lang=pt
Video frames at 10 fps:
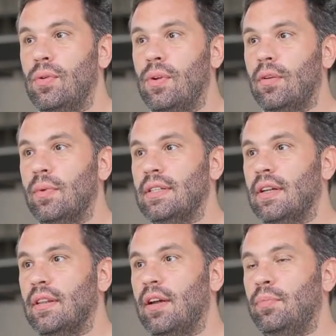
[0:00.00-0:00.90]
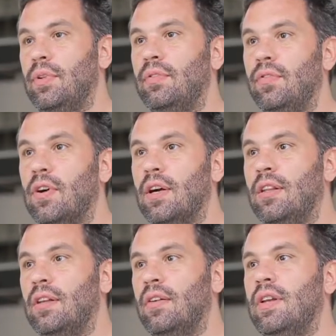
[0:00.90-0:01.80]
ele é uma startup focada
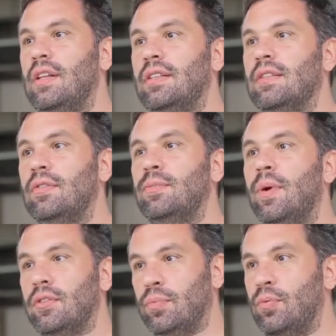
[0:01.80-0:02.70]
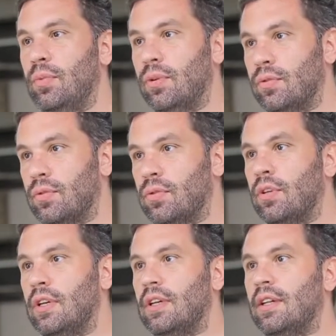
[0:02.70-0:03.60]
em revitalização de espaços públicos.
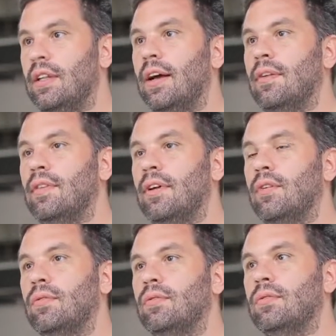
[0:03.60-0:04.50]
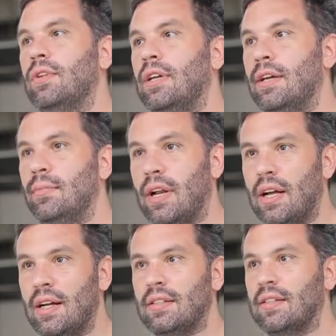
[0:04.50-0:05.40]
Tá? Então,
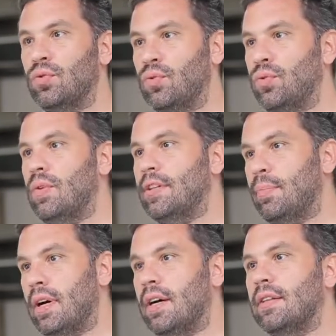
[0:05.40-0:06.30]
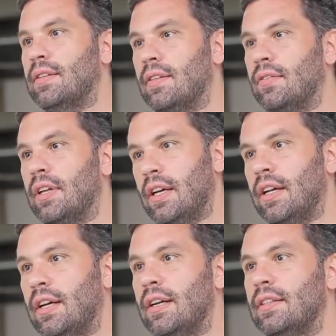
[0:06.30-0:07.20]
praças, ruas, parques que estão
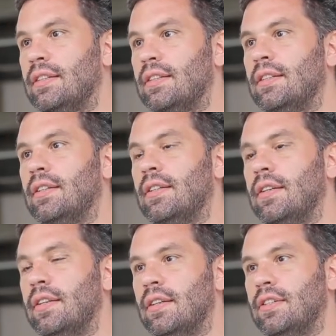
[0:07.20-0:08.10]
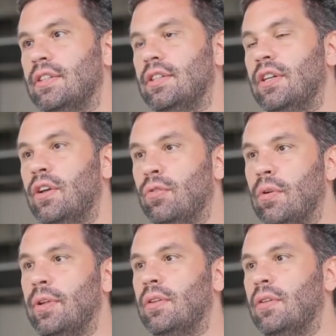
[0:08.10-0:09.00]
degradadas. A gente criou uma
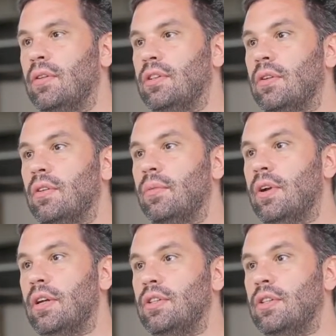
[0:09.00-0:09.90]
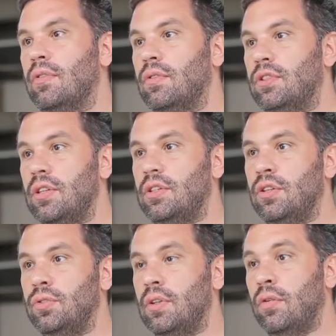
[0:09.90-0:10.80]
metodologia colaborativa onde a gente
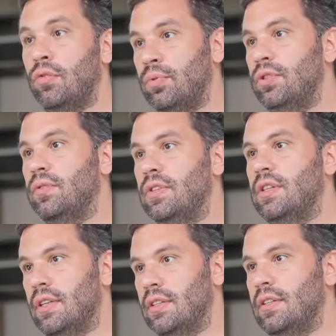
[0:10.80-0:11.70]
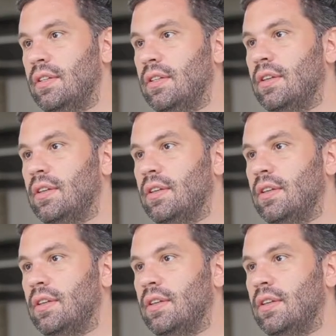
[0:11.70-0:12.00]
ajuda grupos de vizinhança